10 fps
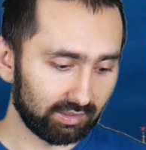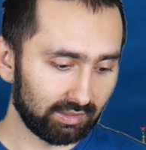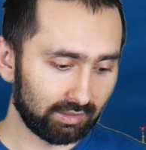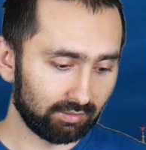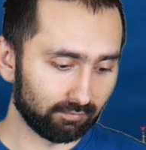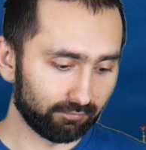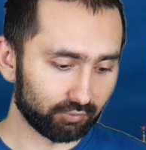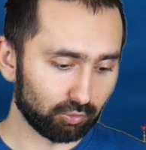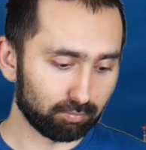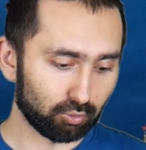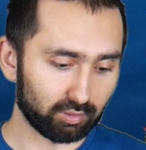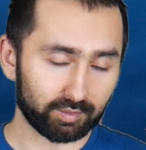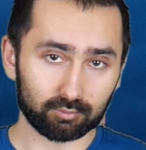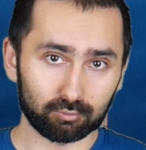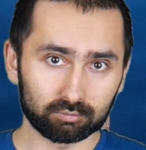i w
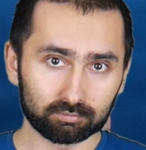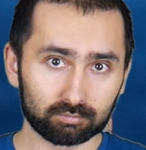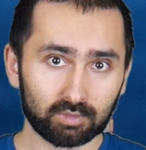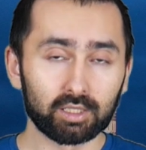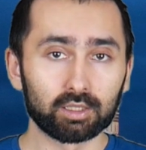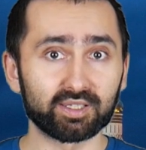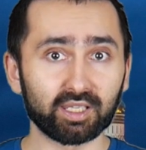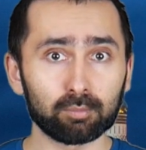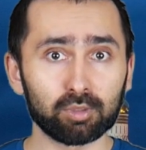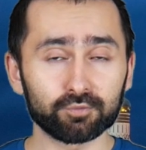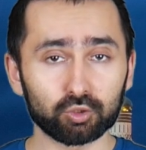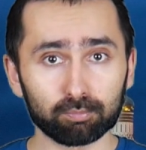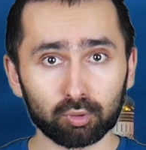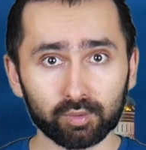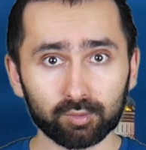Tobolsku. Kreml w
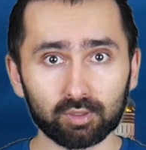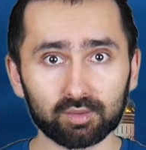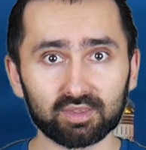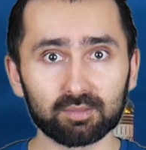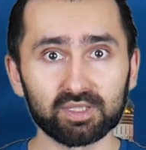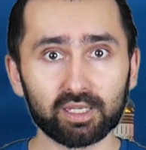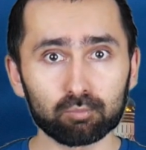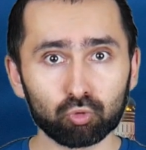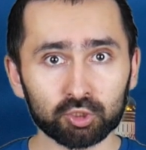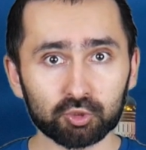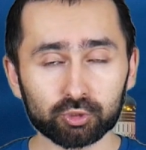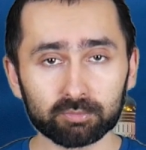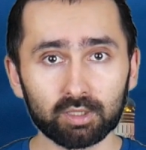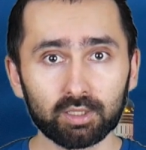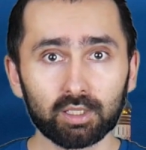Tobolsku jest tym
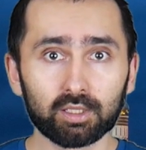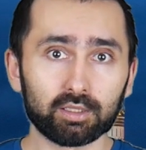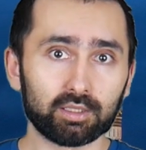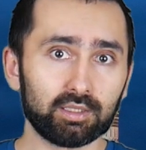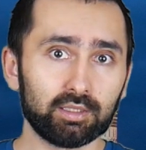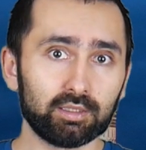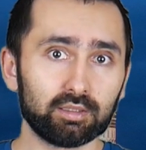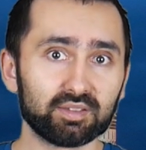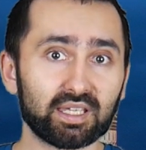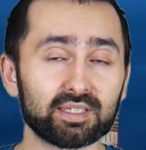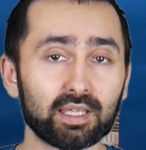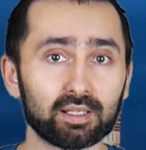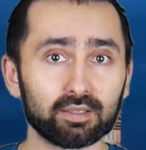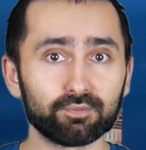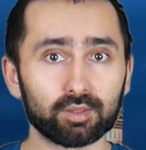najmłodszym i
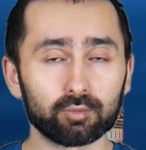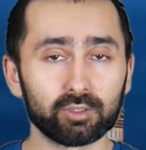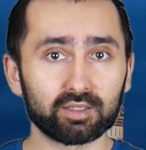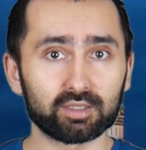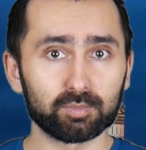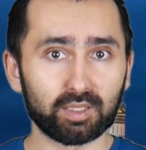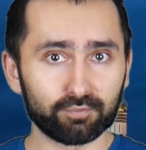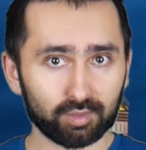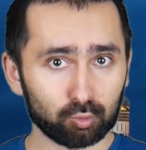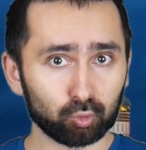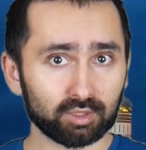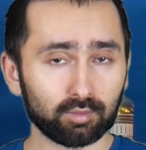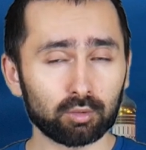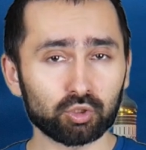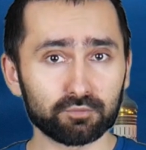najdalej wysuniętym na wschód,
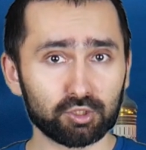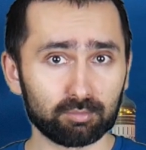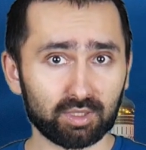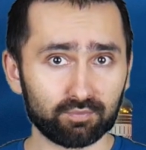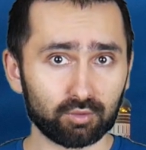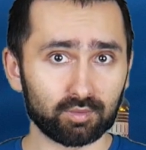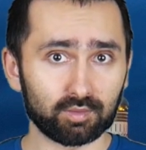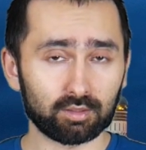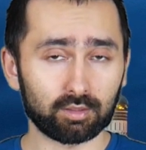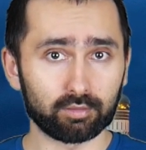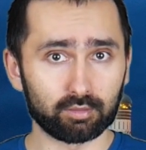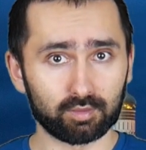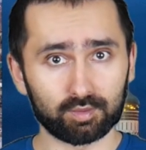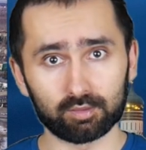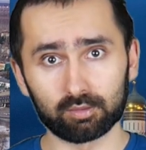co oczywiście ma związek y,
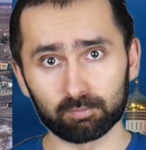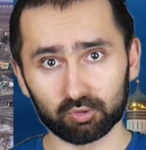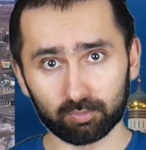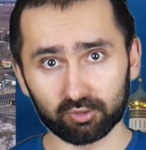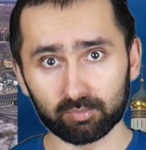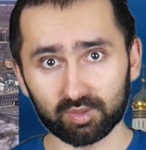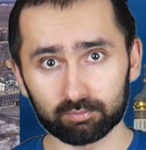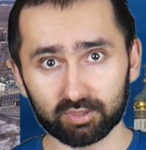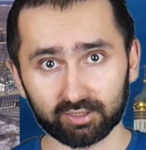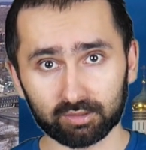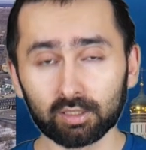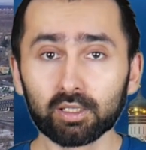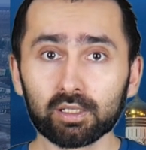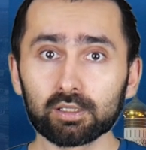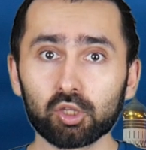z podbojem Syberii.
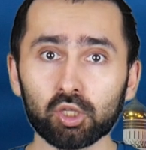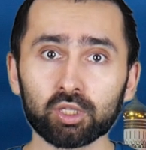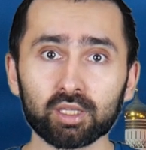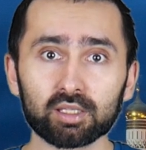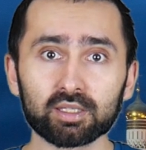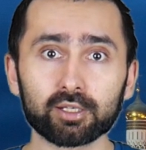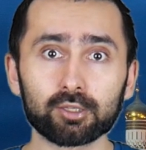Dzisiaj jednak